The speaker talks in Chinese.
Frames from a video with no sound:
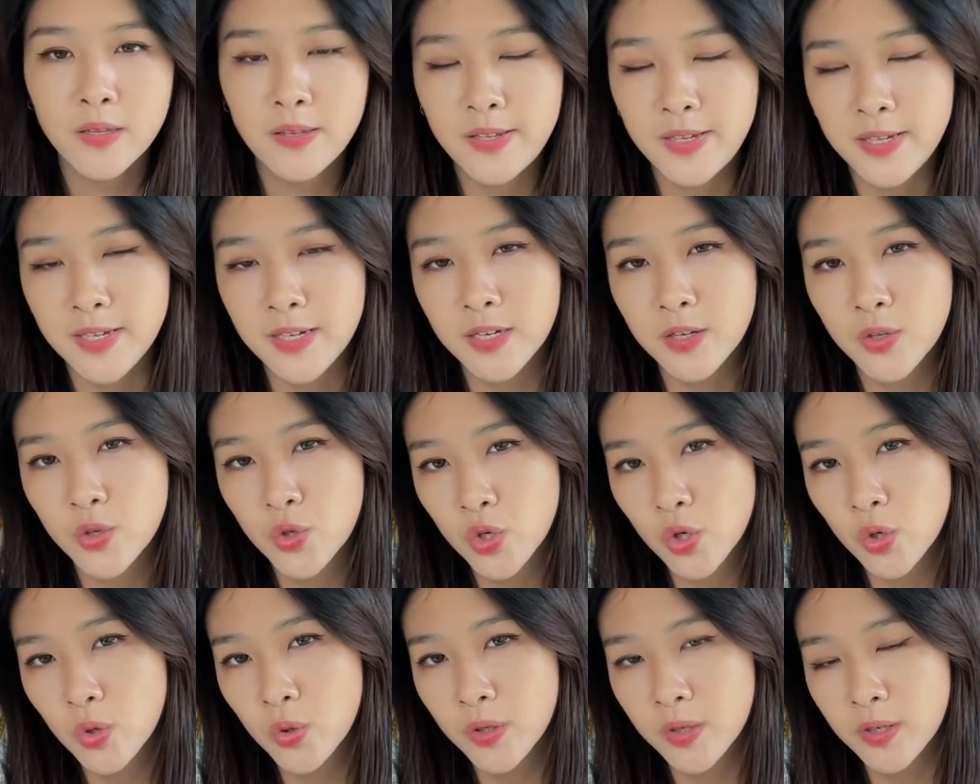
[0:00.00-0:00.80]
几个
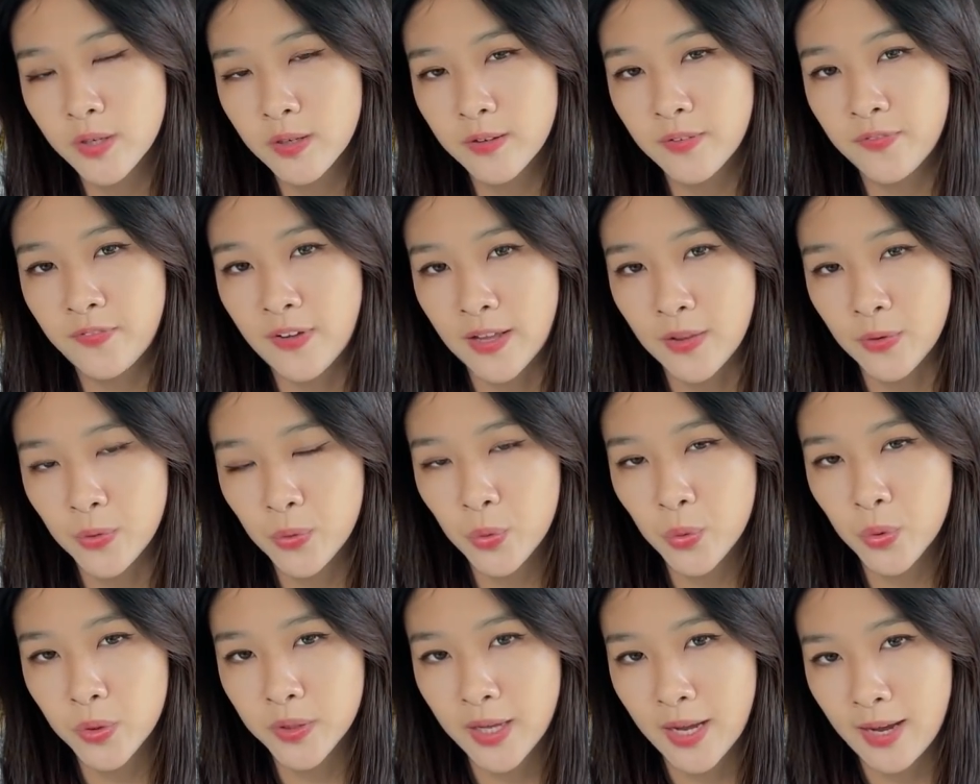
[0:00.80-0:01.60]
州的反
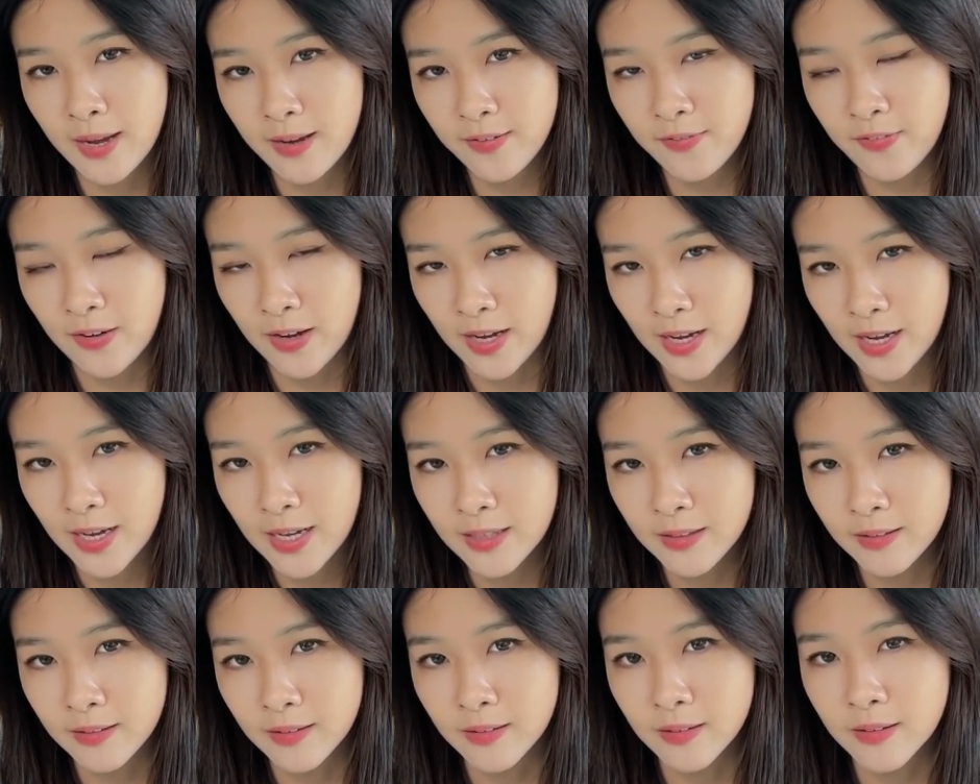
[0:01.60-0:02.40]
堕胎法
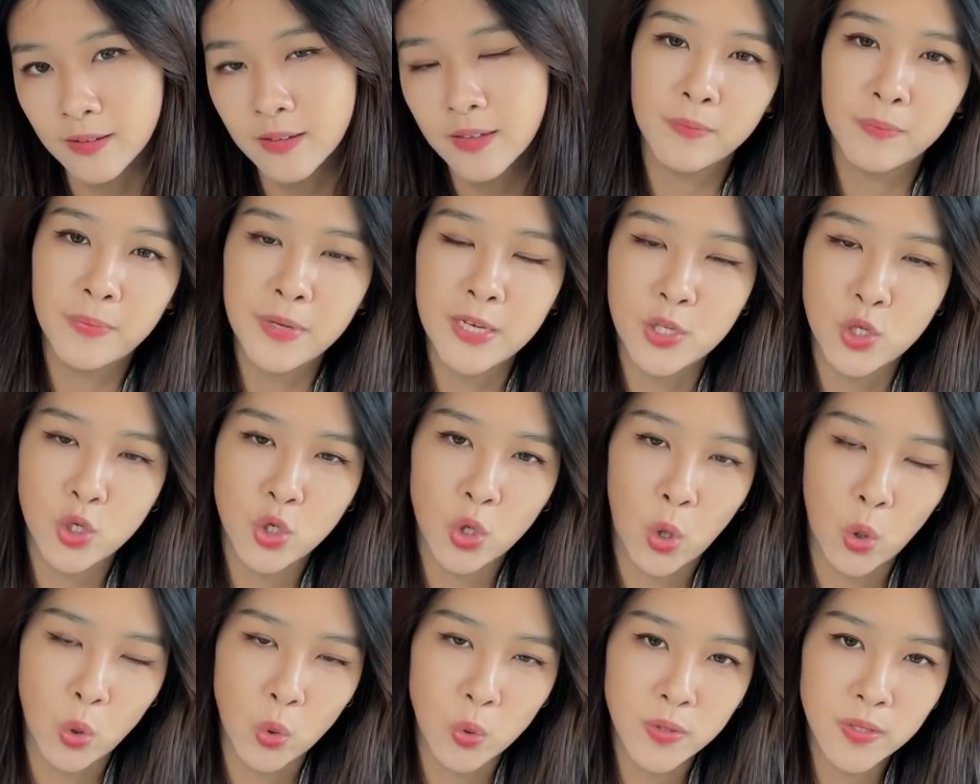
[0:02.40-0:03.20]
案呢，被
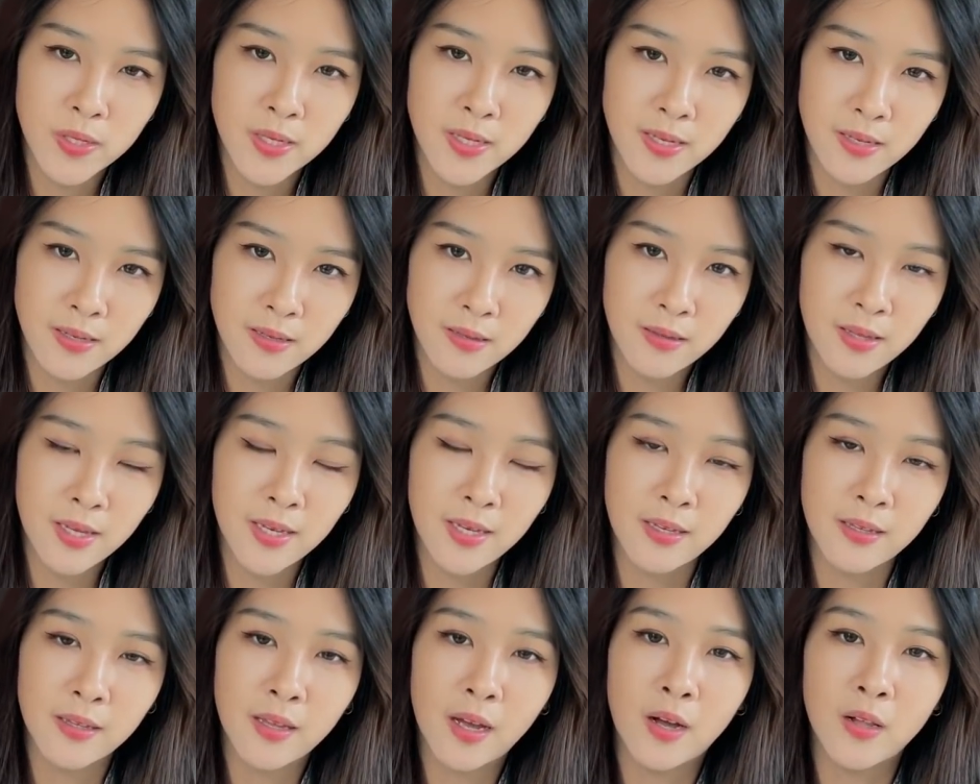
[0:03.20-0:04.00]
重新
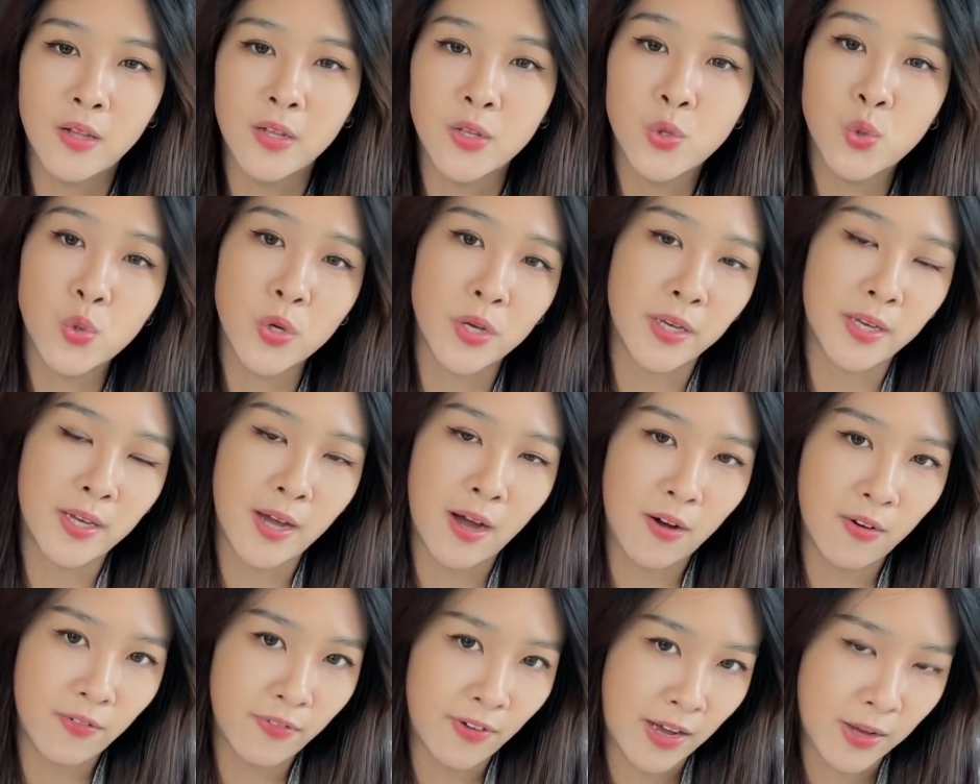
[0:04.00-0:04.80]
提到了最
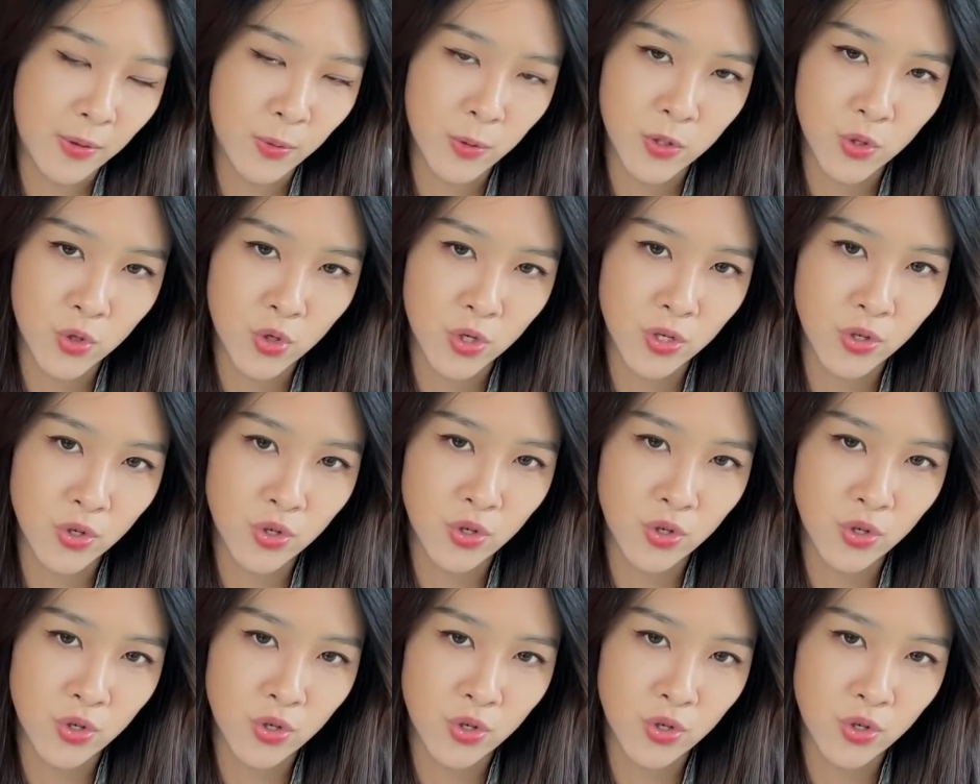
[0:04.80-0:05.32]
高法院审